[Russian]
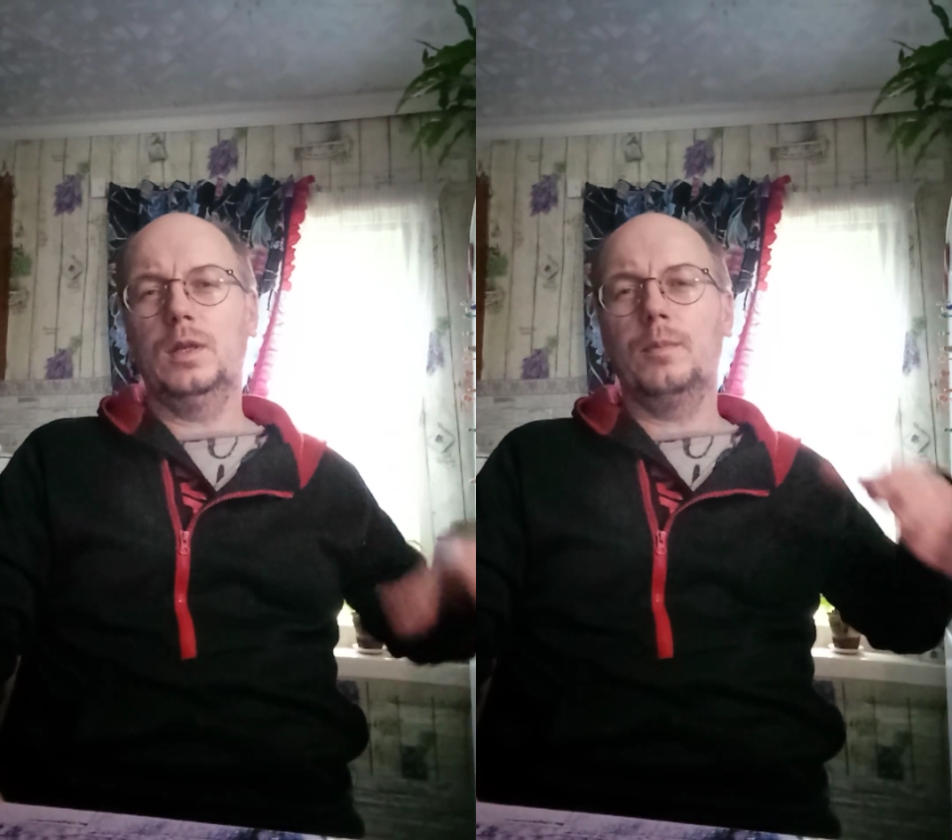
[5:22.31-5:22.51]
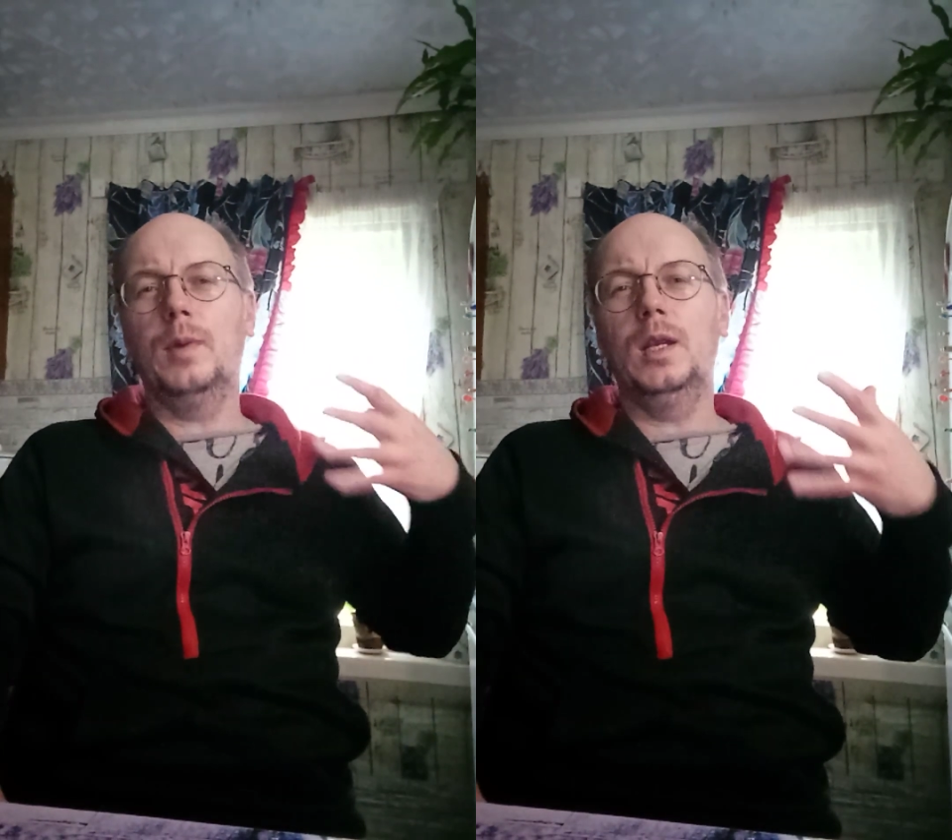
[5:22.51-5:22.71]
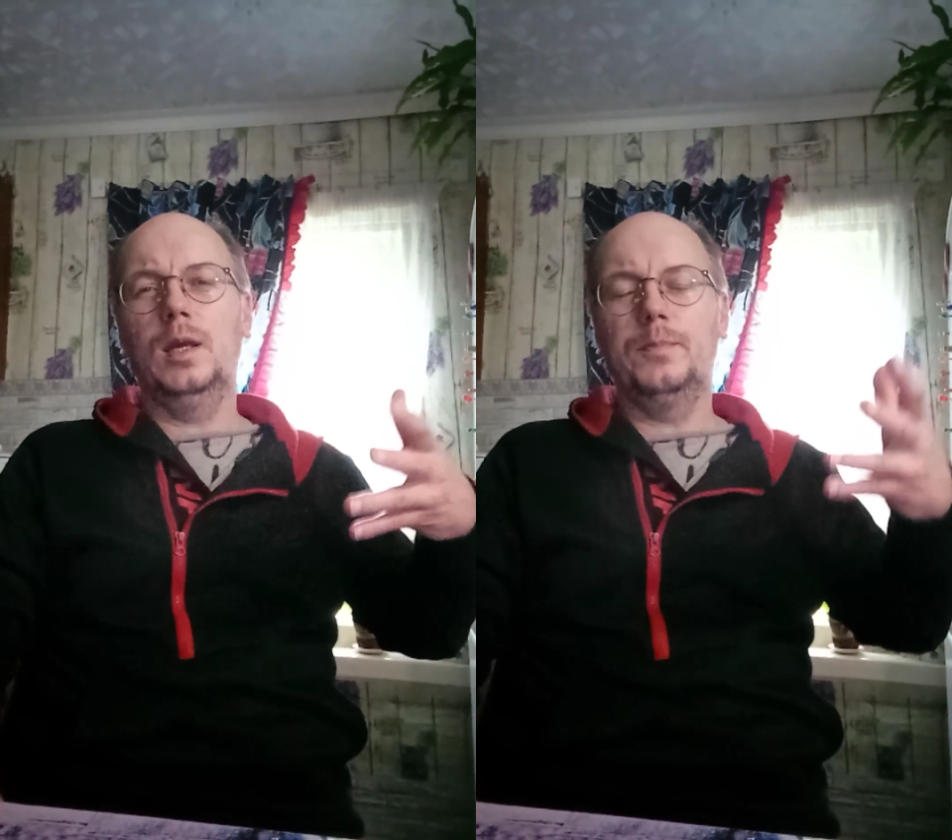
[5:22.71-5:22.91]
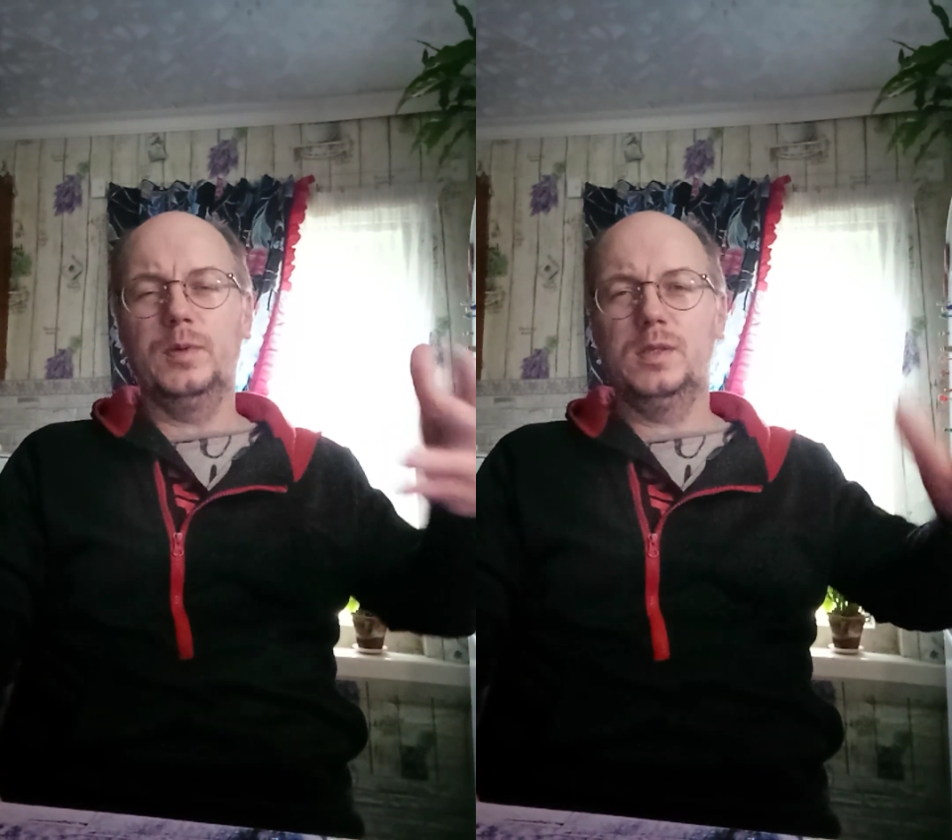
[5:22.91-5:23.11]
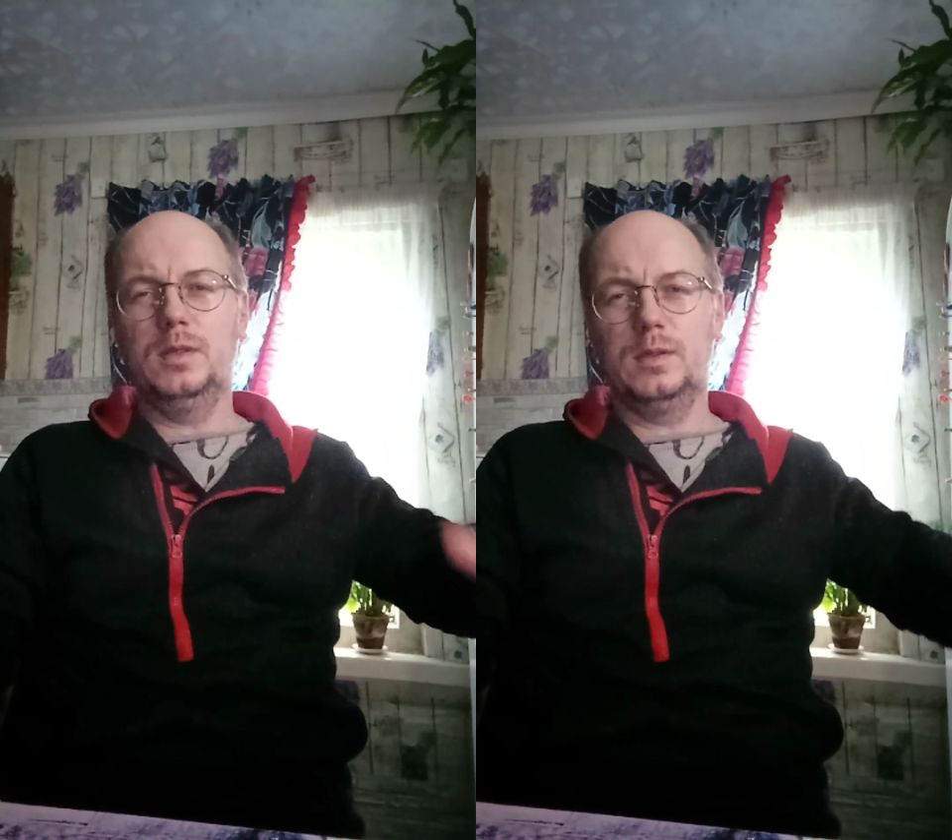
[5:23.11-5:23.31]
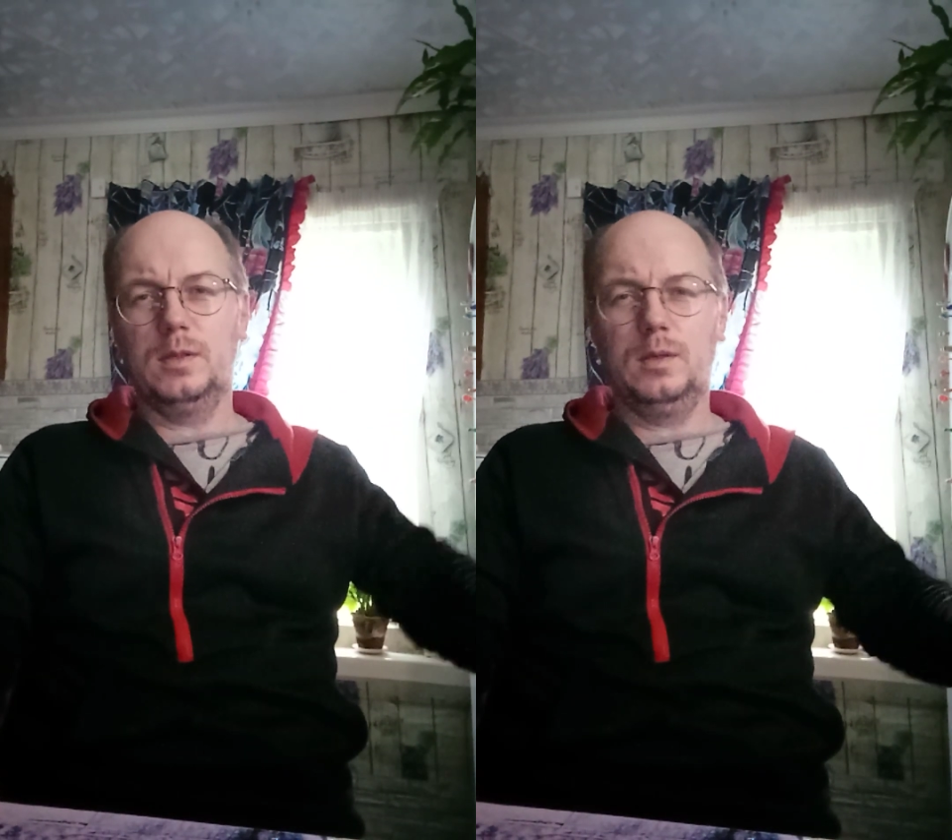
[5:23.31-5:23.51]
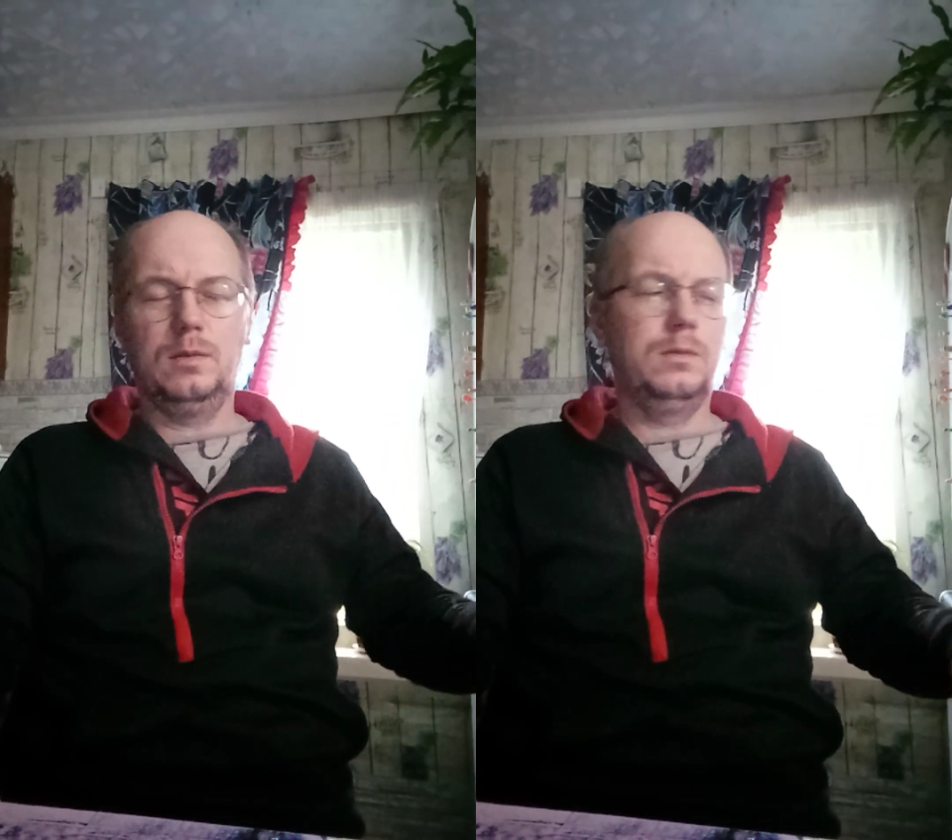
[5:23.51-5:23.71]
нормальная позиция.